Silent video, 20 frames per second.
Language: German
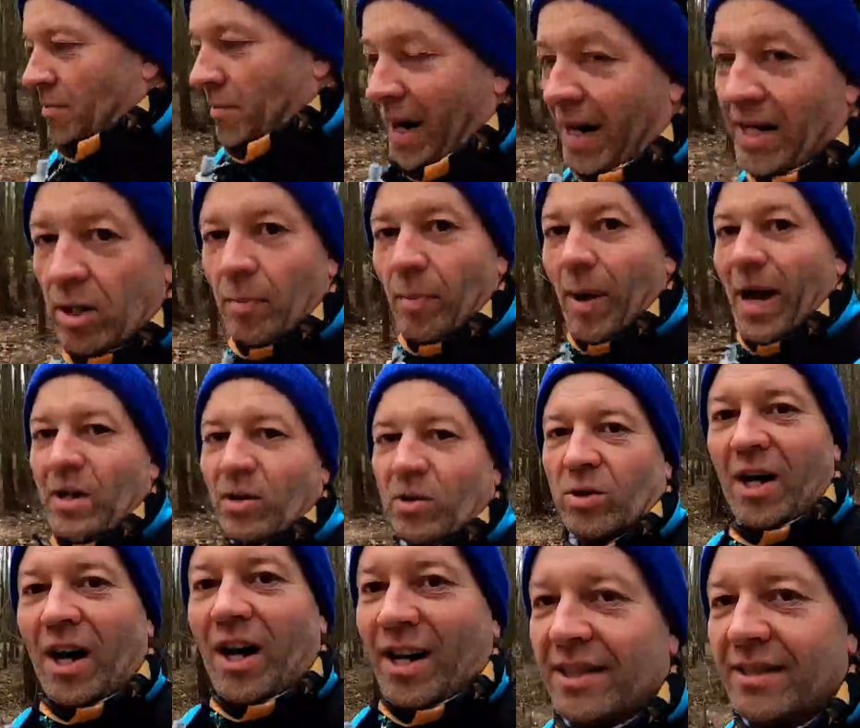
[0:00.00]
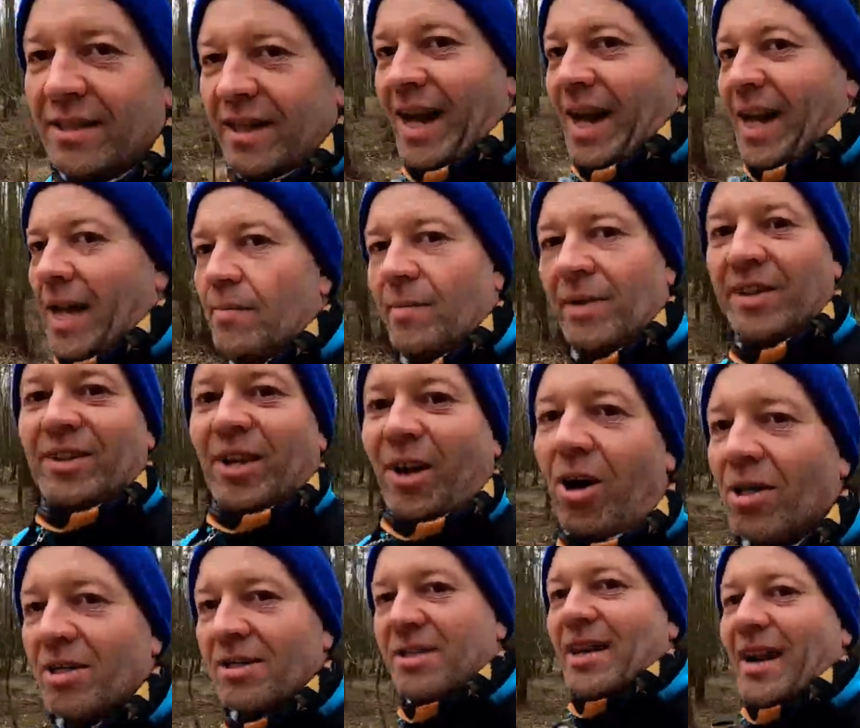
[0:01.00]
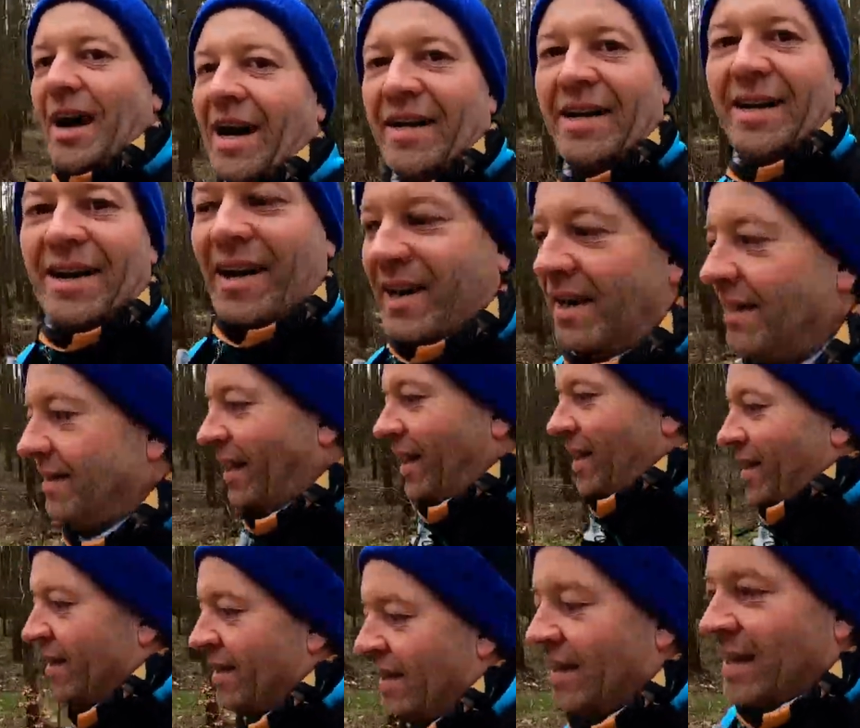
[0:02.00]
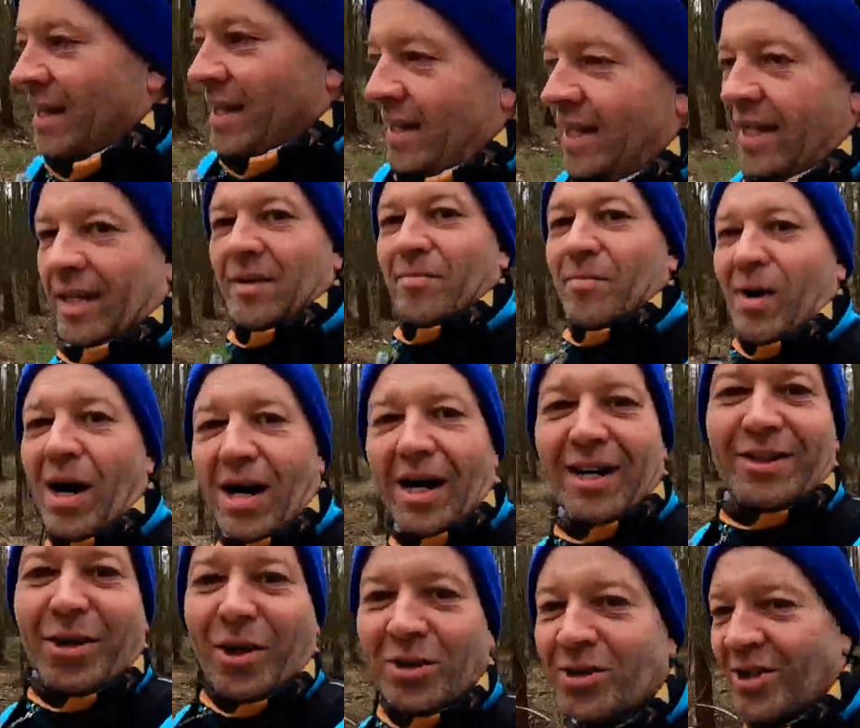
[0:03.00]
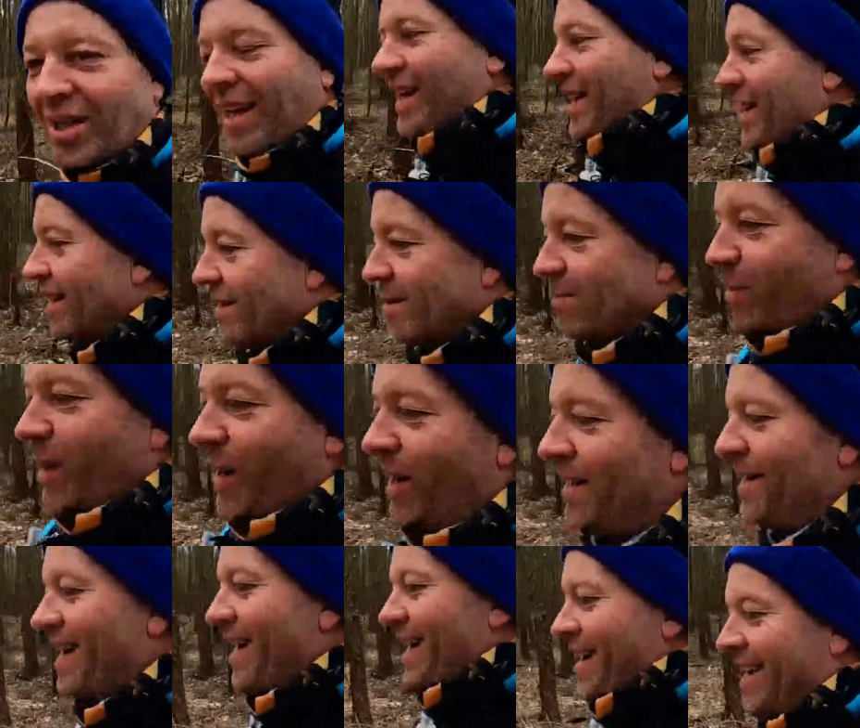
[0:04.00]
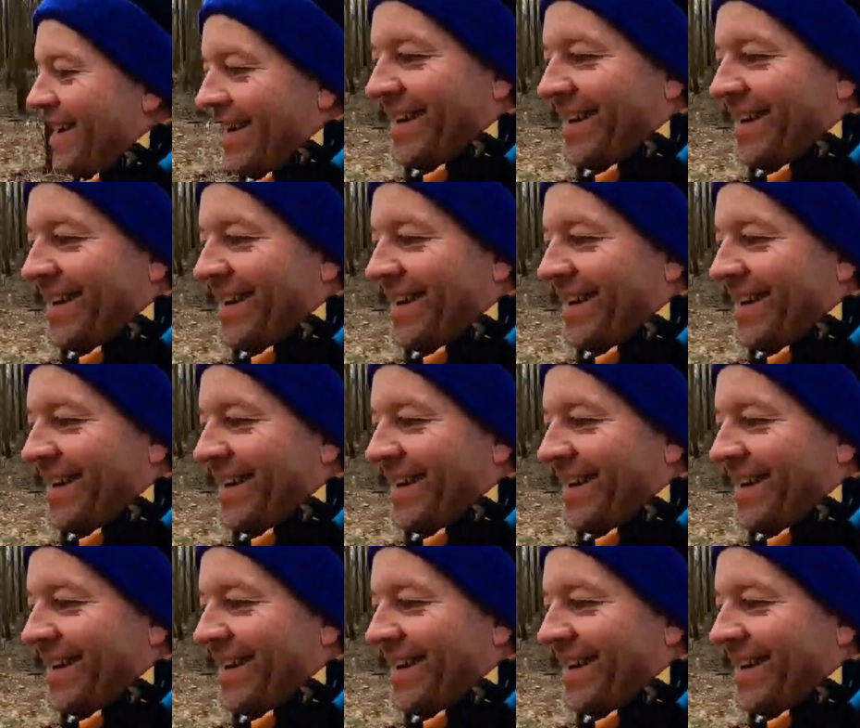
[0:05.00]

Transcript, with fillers: Meiner Meinung nach die elementarste Einheit im Marathon-Trainingsplan.